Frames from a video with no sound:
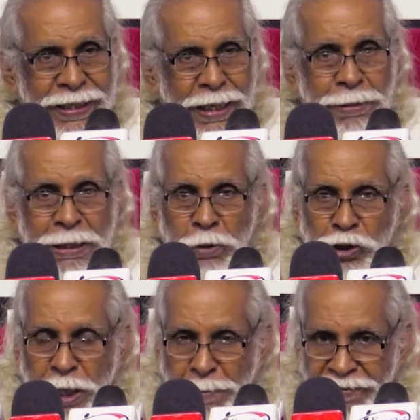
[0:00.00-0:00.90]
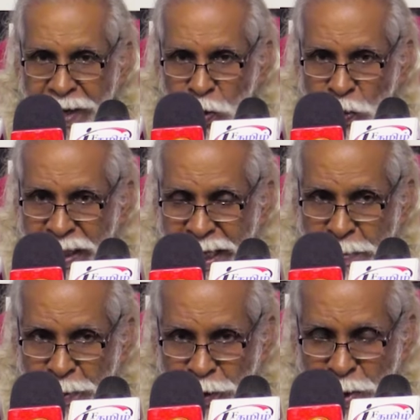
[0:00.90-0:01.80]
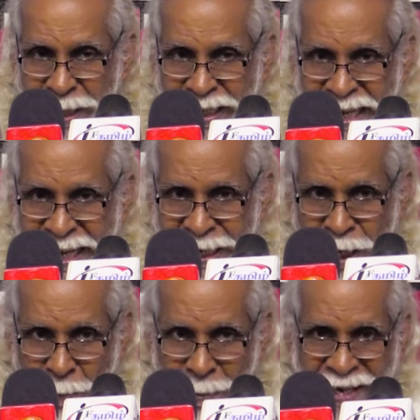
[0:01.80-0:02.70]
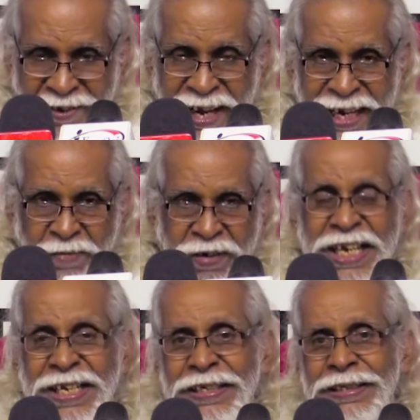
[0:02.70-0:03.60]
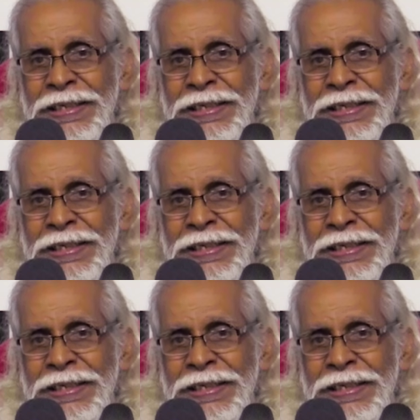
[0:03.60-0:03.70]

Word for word: எமது முஸ்லிம் சகோதரர்களை பொறுத்த மட்டிலே பிரச்சனைகள் வேறு